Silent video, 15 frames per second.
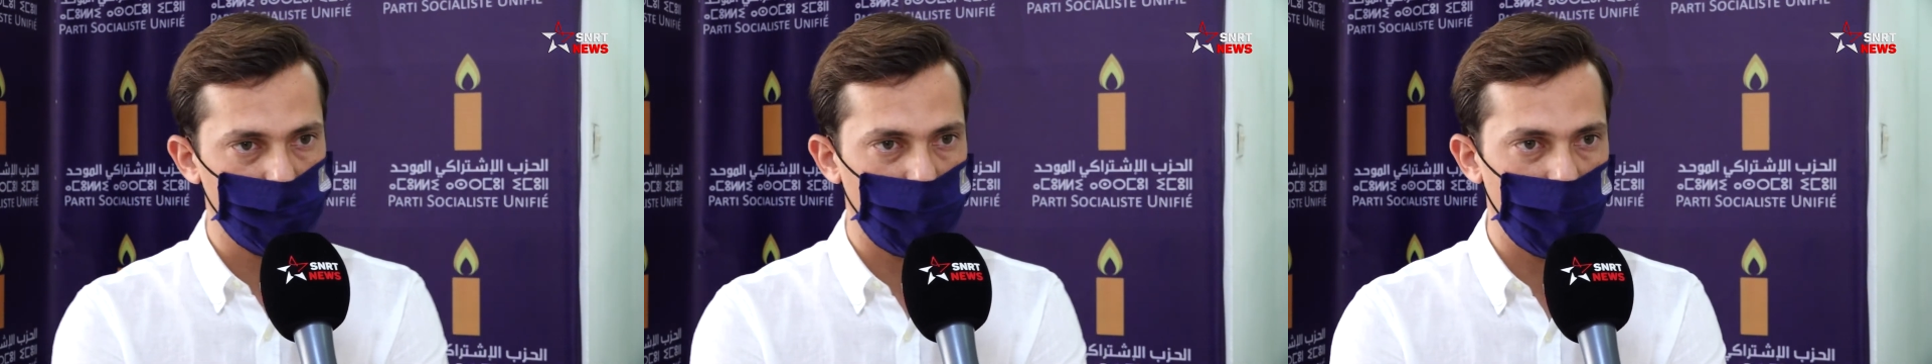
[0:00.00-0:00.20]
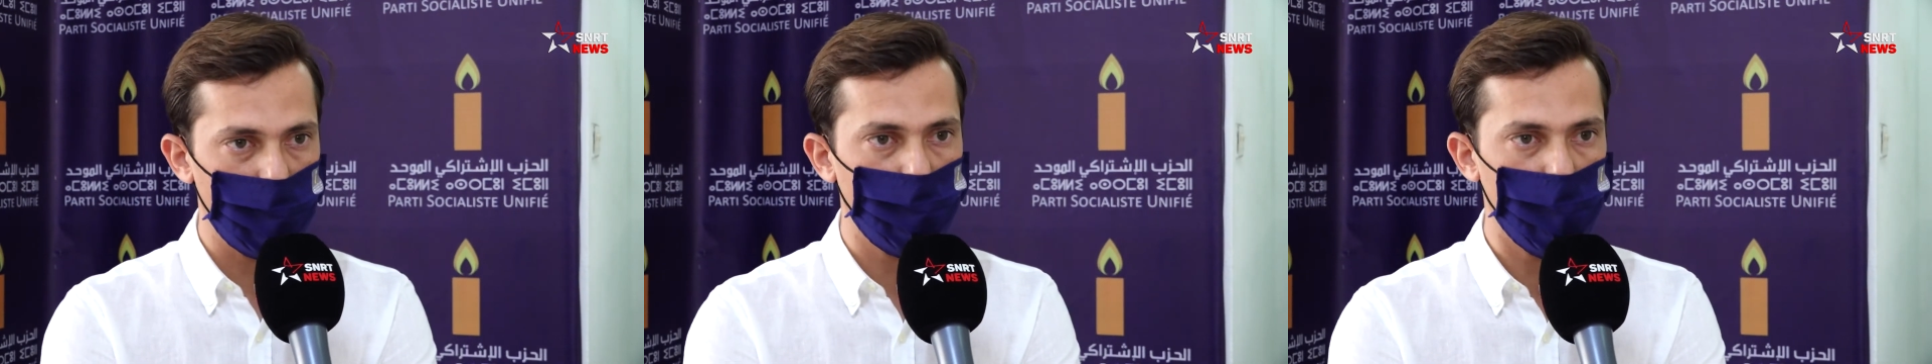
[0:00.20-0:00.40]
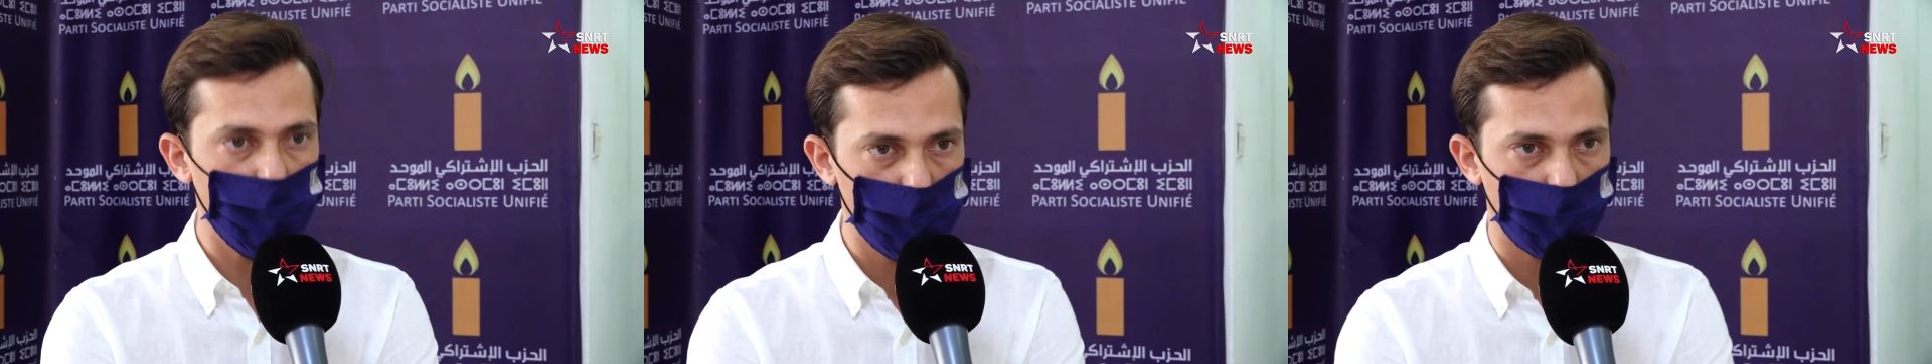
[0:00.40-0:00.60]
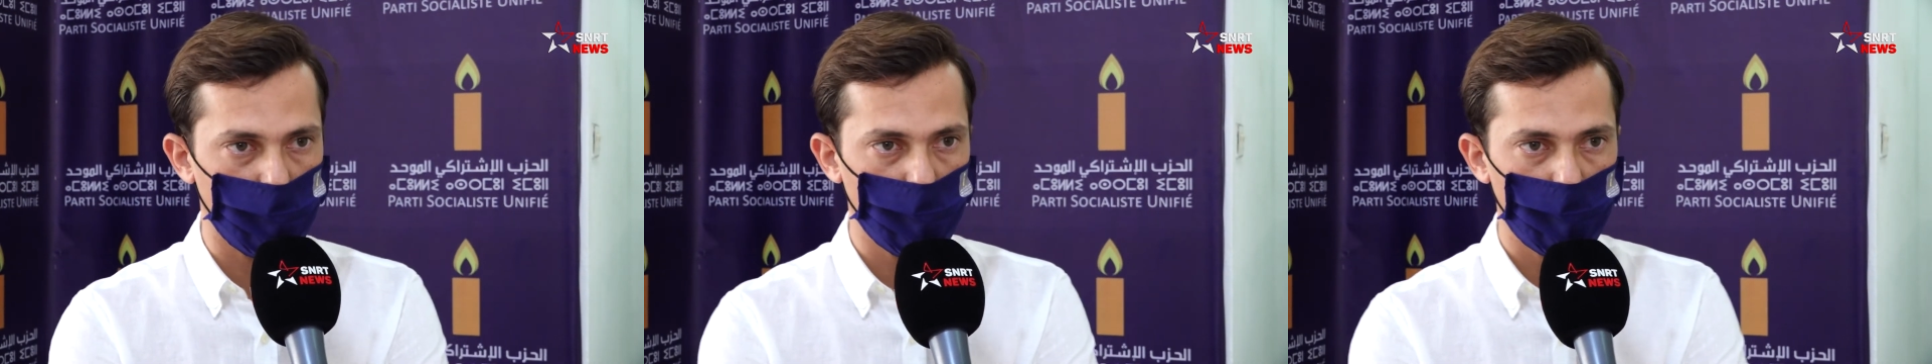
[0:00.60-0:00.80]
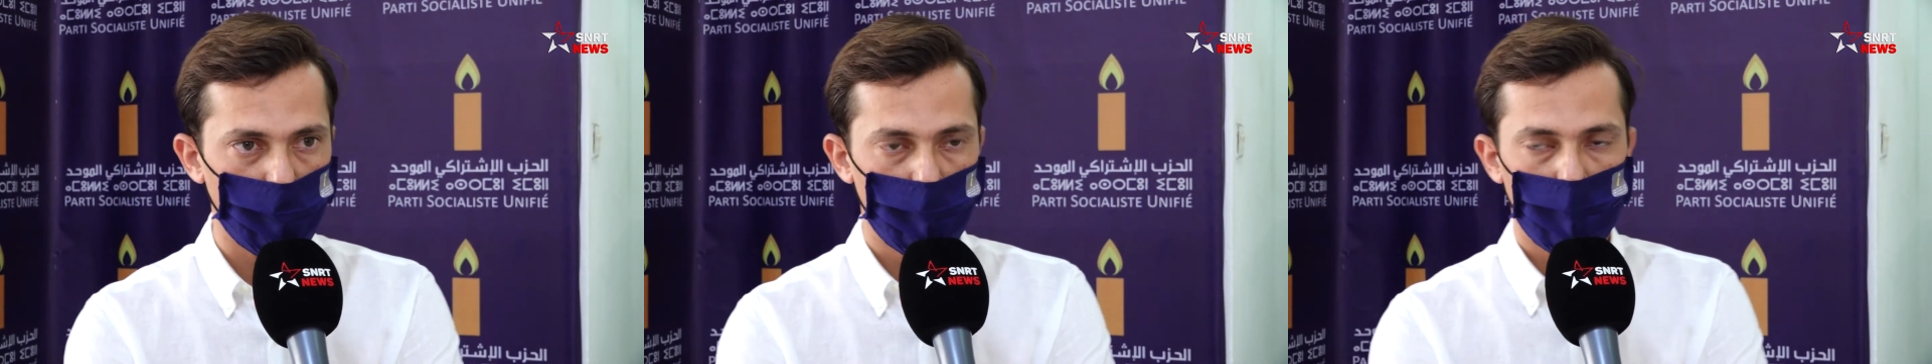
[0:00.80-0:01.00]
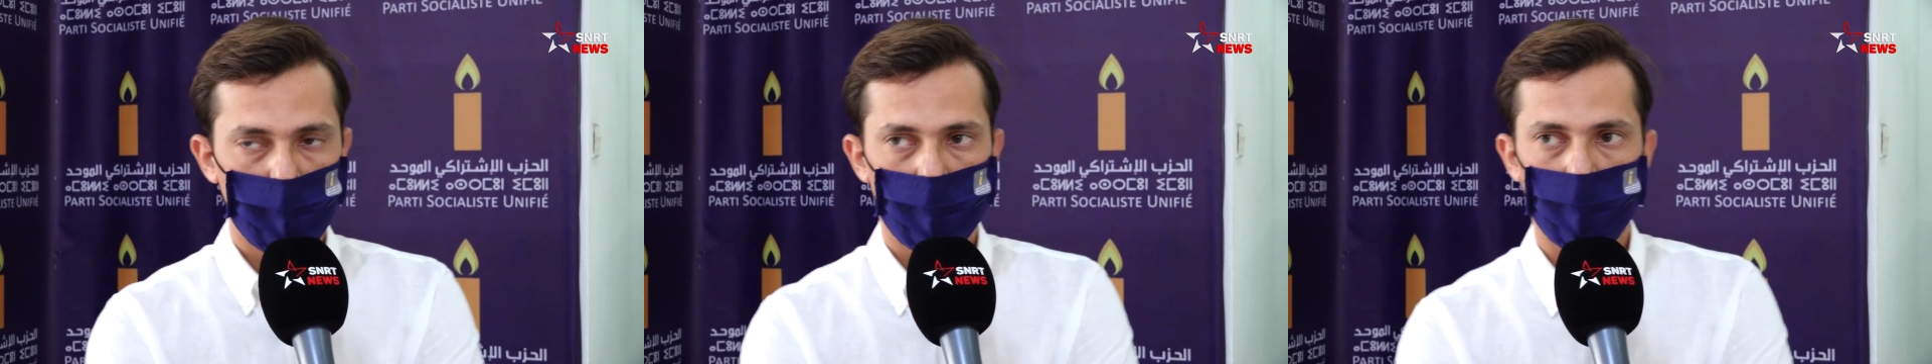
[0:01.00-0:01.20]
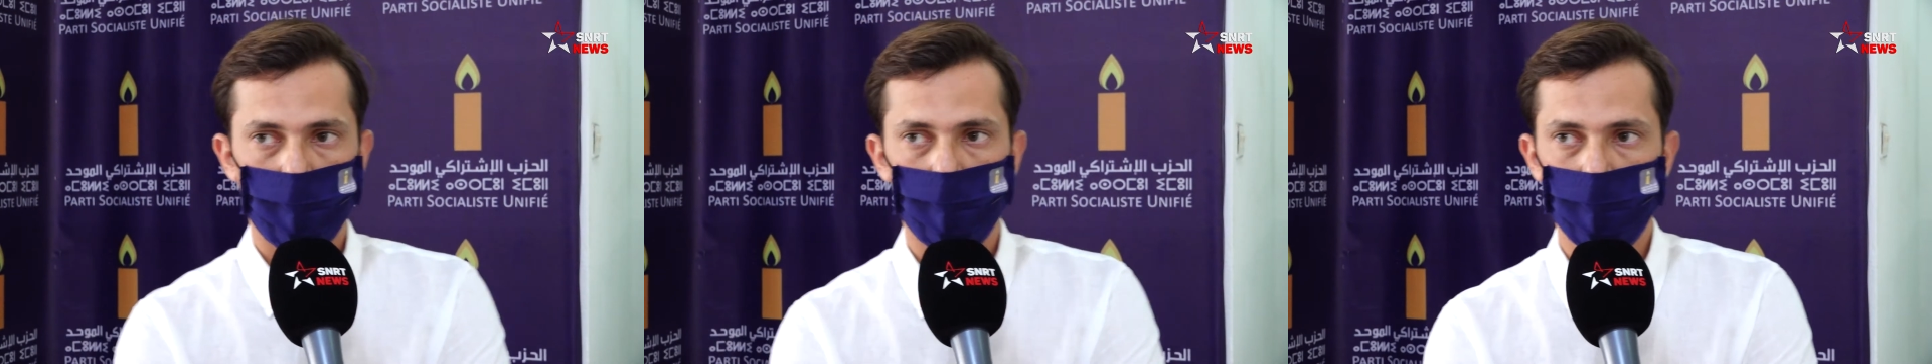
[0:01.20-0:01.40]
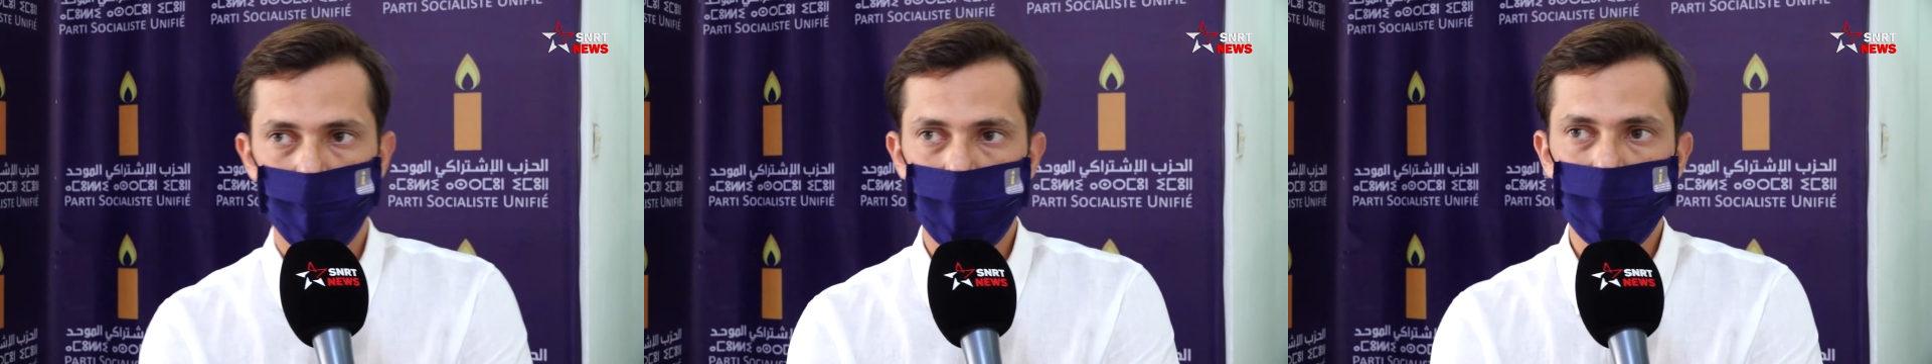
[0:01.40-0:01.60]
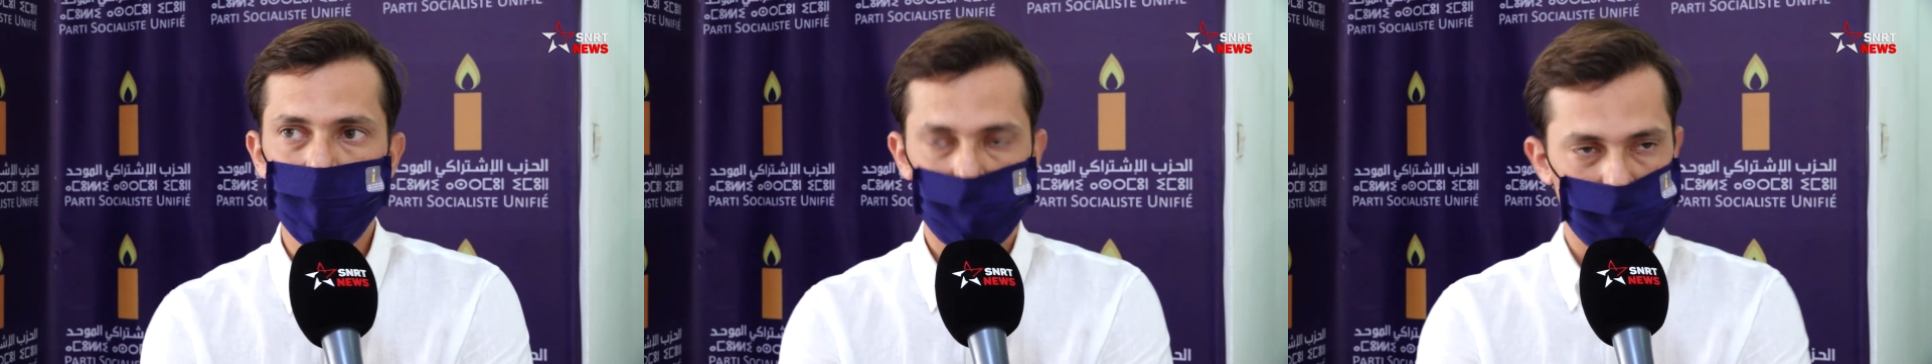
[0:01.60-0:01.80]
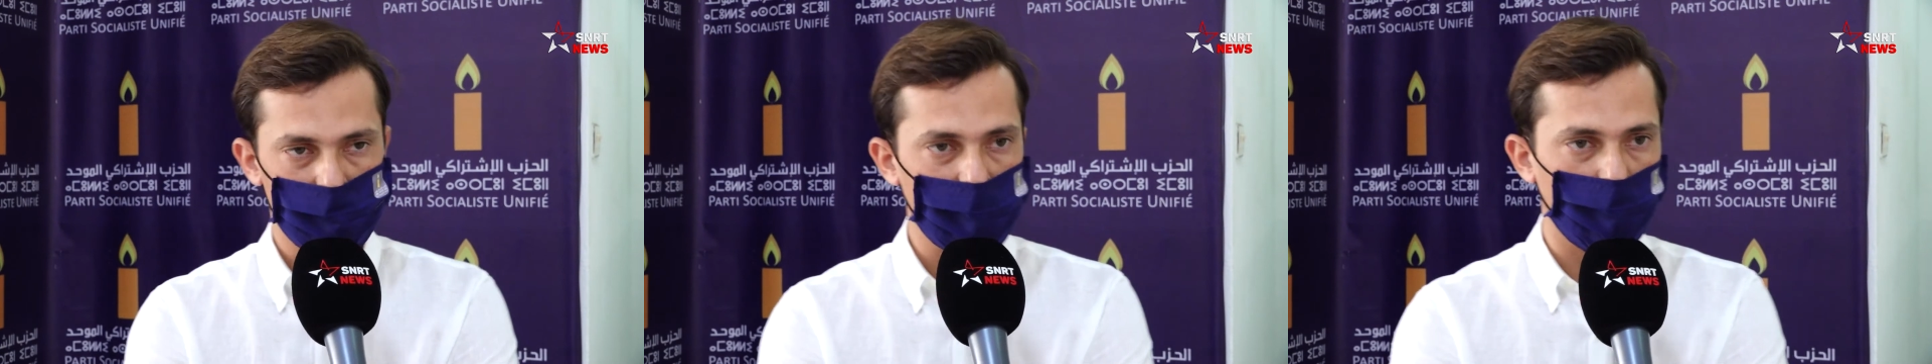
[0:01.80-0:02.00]
moyenne plus qu'il euh, est
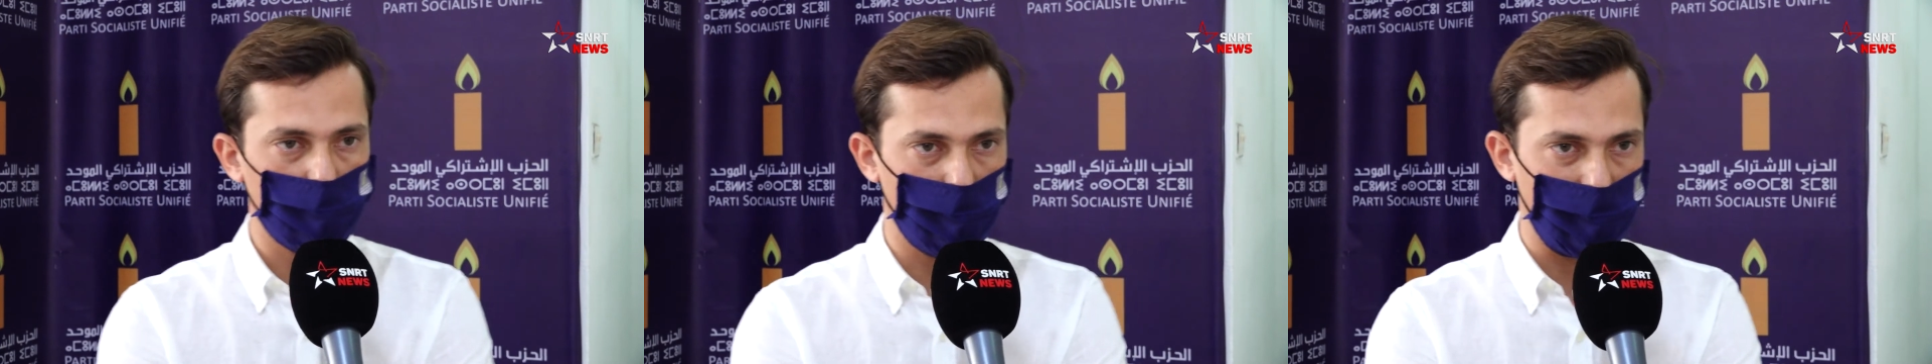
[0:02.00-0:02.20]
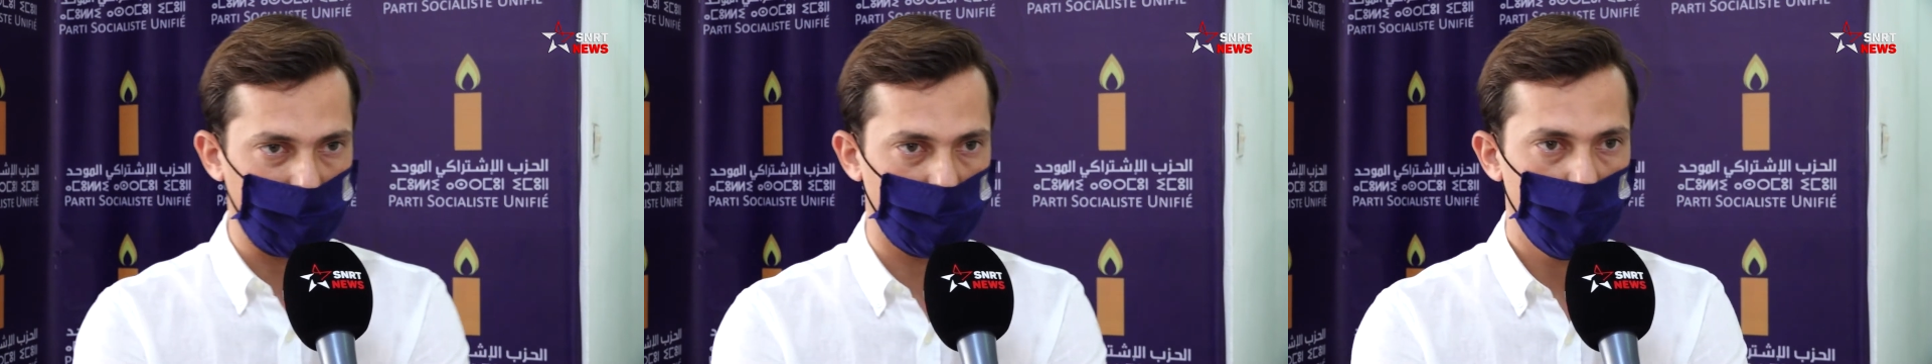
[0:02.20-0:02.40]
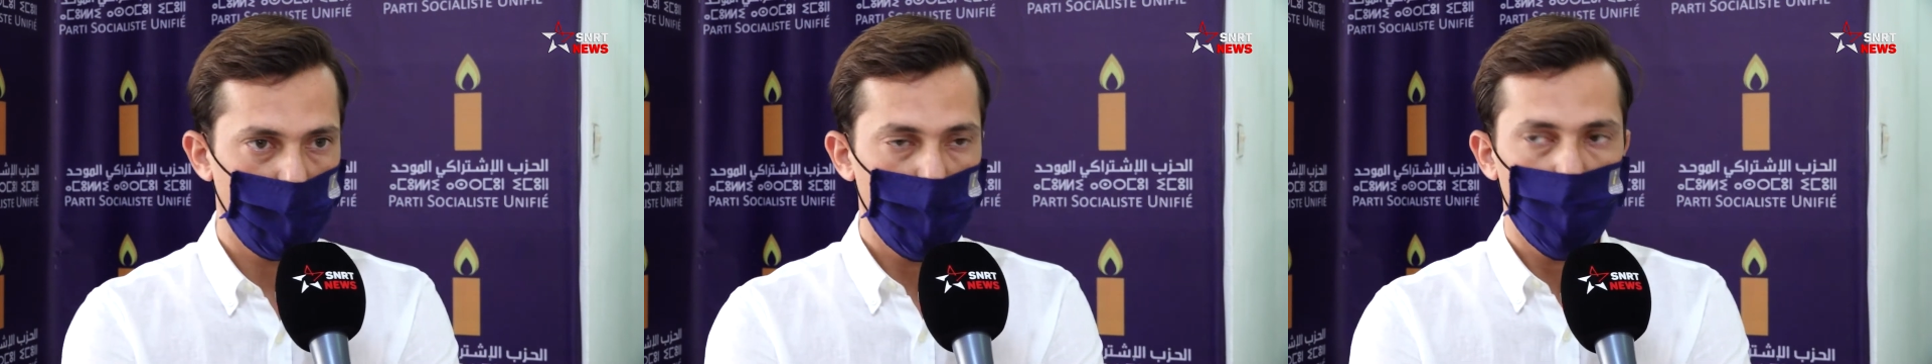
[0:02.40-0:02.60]
nécessaire de mettre.